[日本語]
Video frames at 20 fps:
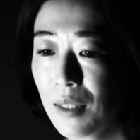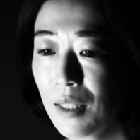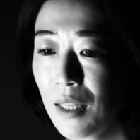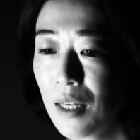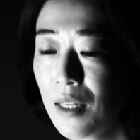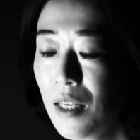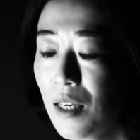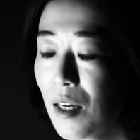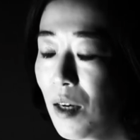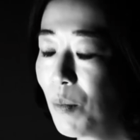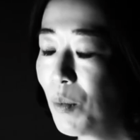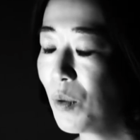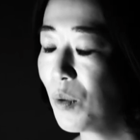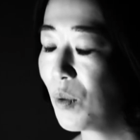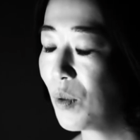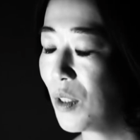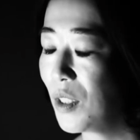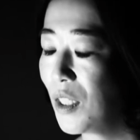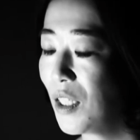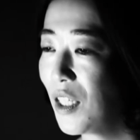何かもっ
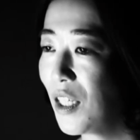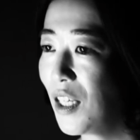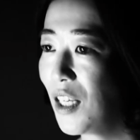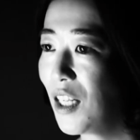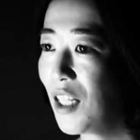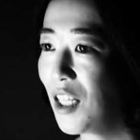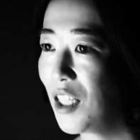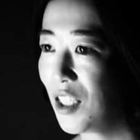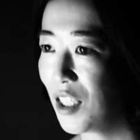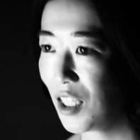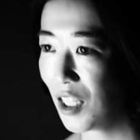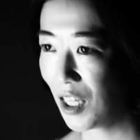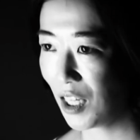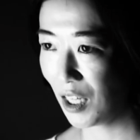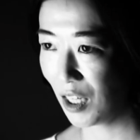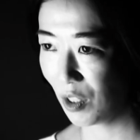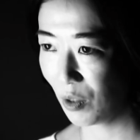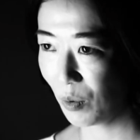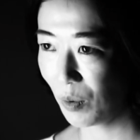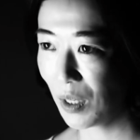としなきゃいけないんじゃない
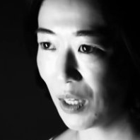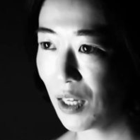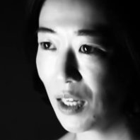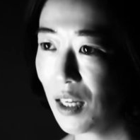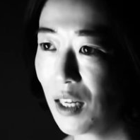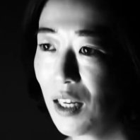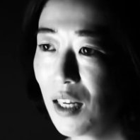かとか